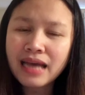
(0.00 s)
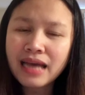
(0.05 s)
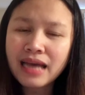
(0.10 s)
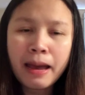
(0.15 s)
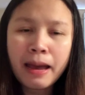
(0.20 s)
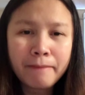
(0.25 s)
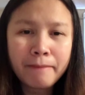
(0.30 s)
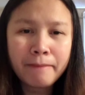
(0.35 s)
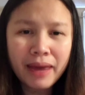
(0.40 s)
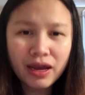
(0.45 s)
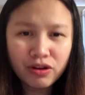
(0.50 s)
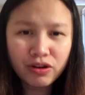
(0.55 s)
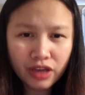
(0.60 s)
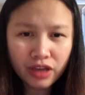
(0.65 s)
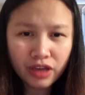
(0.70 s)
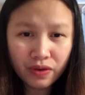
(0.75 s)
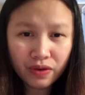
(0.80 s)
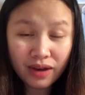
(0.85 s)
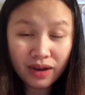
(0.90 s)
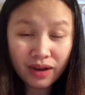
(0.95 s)
meron kayong
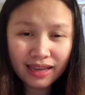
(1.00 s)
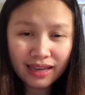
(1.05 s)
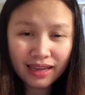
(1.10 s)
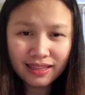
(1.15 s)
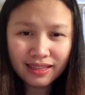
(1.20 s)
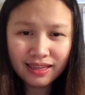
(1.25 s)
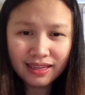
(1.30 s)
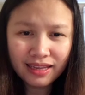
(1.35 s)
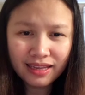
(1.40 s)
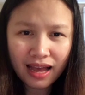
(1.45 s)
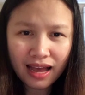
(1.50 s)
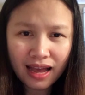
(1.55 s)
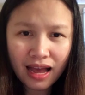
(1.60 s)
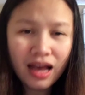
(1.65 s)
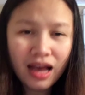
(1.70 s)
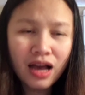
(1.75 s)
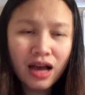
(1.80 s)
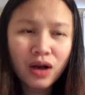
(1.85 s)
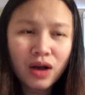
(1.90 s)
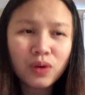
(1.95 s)
idea
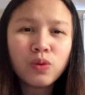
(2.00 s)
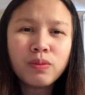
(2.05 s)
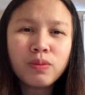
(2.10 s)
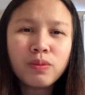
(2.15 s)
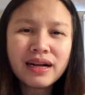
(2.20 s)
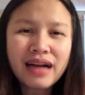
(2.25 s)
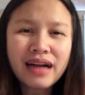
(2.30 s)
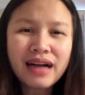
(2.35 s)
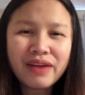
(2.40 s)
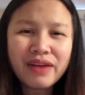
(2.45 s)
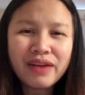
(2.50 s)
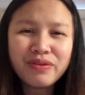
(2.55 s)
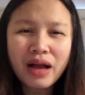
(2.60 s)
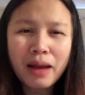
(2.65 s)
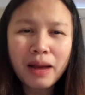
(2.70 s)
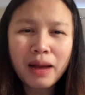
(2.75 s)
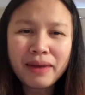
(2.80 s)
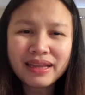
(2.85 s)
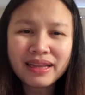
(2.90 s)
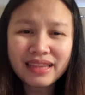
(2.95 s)
kung magkano nga ba
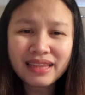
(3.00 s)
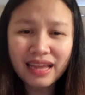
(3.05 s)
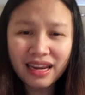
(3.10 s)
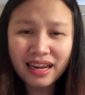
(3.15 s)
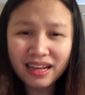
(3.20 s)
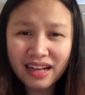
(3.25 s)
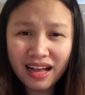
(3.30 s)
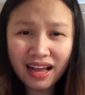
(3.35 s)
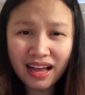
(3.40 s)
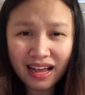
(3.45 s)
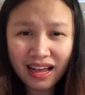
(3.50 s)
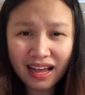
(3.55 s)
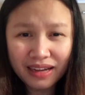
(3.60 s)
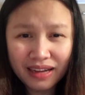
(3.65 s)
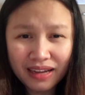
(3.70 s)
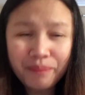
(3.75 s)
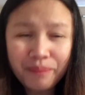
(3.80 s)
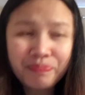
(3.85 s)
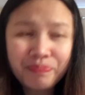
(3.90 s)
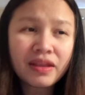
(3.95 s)
talaga ang
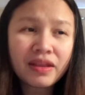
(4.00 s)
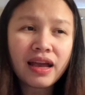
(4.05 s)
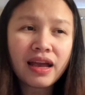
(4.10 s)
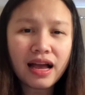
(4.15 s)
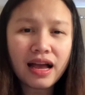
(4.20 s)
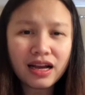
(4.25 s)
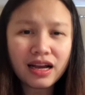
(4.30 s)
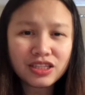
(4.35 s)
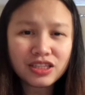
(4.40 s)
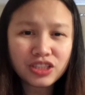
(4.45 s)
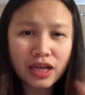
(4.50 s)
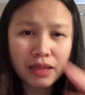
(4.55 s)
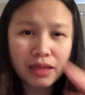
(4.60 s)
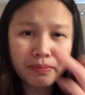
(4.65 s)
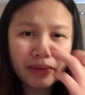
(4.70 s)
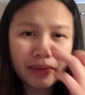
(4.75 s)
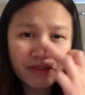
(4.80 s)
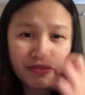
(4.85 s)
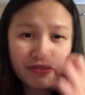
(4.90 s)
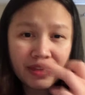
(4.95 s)
uh, child
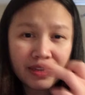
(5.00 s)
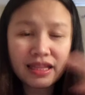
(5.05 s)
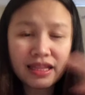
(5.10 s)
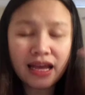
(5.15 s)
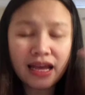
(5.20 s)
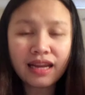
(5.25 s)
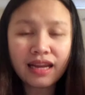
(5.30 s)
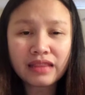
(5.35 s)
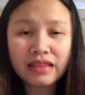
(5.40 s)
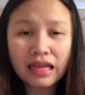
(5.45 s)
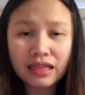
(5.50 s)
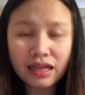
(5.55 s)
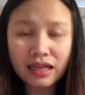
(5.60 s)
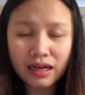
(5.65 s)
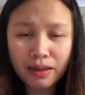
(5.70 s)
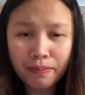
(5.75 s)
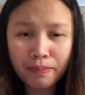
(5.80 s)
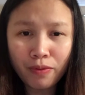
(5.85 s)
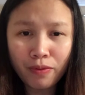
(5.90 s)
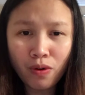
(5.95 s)
benefit na natatanggap
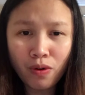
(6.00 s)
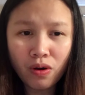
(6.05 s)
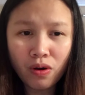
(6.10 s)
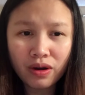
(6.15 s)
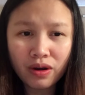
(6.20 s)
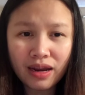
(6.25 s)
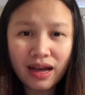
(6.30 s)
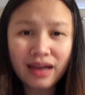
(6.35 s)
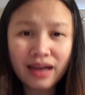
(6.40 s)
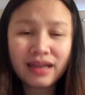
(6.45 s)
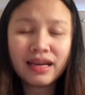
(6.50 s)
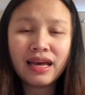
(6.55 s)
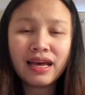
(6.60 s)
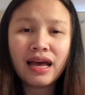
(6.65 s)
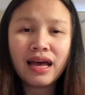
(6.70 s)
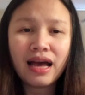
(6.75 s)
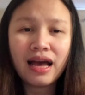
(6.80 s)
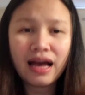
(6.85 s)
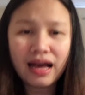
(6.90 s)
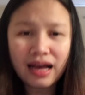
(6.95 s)
po ng
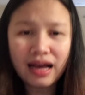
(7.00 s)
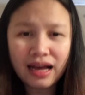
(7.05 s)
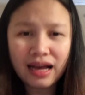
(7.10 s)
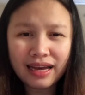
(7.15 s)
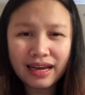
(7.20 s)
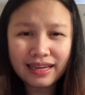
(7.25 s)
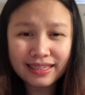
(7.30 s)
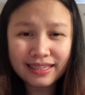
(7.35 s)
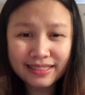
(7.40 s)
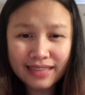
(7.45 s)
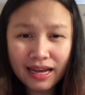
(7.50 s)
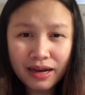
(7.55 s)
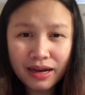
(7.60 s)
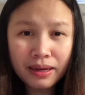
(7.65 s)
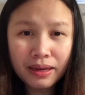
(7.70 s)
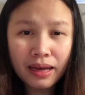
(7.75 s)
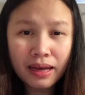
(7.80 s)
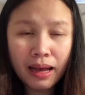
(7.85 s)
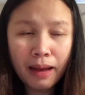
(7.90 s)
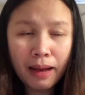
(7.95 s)
uh, isang
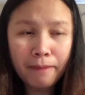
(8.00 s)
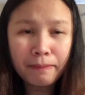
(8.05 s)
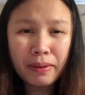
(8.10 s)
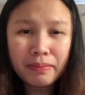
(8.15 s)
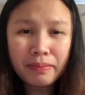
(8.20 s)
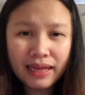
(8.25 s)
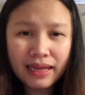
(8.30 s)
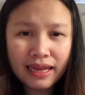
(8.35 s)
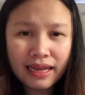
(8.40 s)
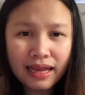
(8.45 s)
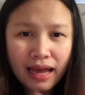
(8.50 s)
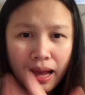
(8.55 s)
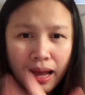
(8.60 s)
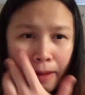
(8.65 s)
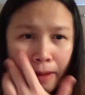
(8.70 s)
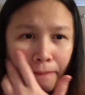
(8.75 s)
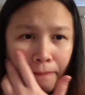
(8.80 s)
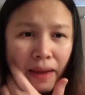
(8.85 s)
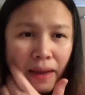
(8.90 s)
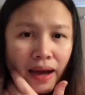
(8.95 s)
pamilya
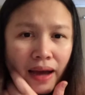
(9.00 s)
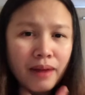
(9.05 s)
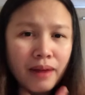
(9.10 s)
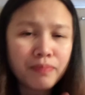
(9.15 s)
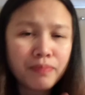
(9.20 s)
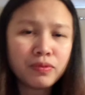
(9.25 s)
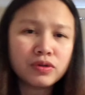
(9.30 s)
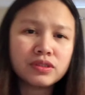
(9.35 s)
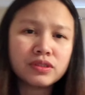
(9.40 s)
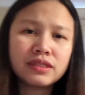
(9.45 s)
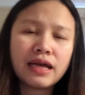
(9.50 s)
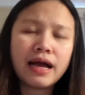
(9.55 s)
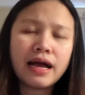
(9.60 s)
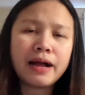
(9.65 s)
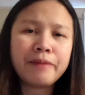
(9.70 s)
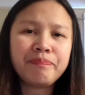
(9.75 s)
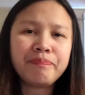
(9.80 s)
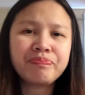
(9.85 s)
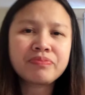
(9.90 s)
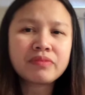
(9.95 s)
para po sa
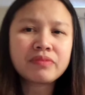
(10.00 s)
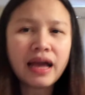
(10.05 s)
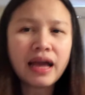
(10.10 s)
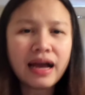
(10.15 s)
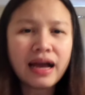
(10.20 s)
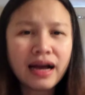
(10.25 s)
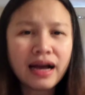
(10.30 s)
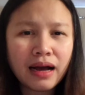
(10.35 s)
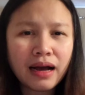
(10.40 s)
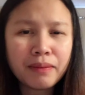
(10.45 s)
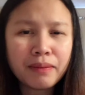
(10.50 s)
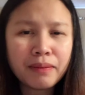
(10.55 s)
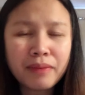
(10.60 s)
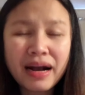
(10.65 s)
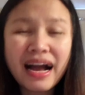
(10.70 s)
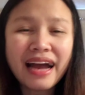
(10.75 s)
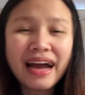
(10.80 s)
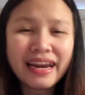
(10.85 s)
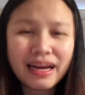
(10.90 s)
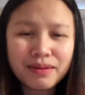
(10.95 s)
uh, mga
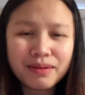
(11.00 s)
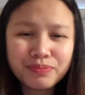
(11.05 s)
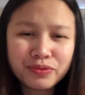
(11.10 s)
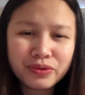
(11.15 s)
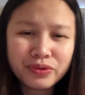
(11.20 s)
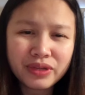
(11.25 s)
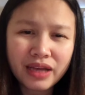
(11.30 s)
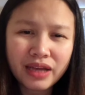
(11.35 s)
anak po niya.